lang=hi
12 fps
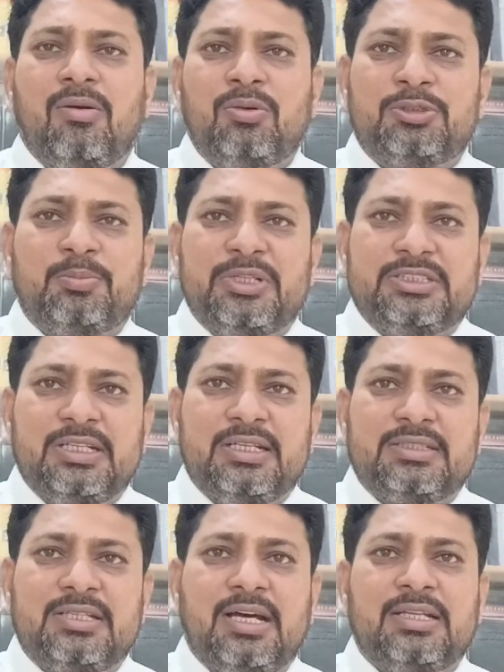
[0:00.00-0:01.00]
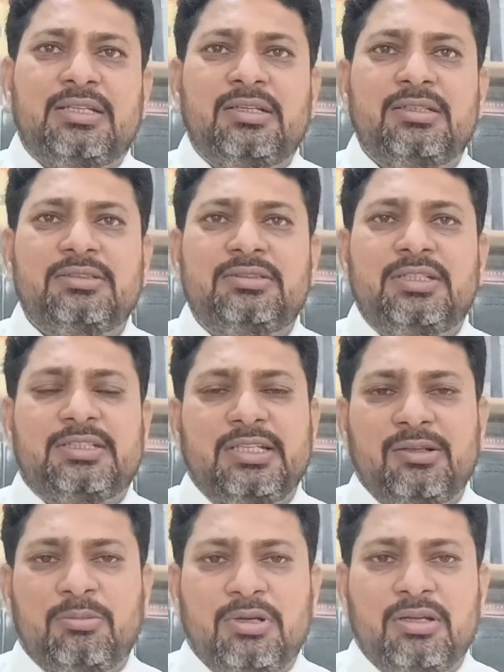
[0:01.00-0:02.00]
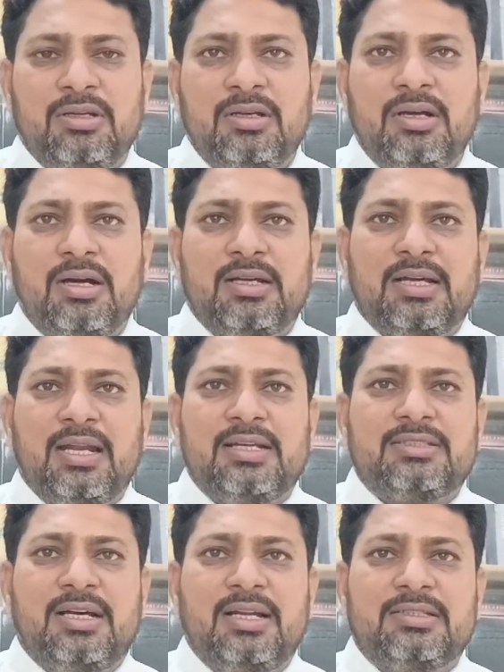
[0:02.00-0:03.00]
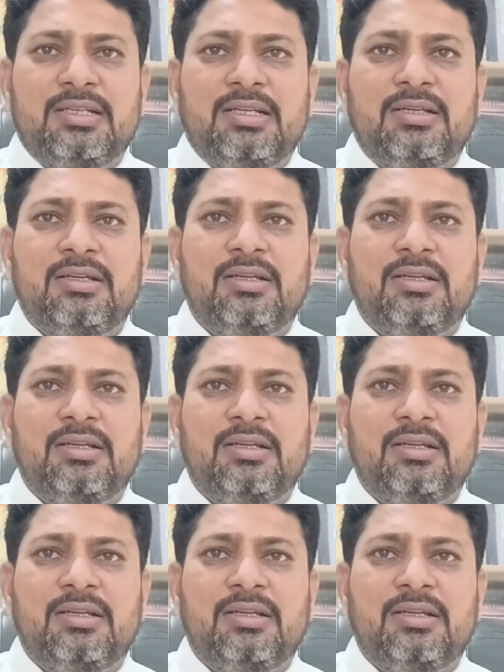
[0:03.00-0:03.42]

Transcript: उस बच्चे के साथ जिसकी उम्र 18 साल से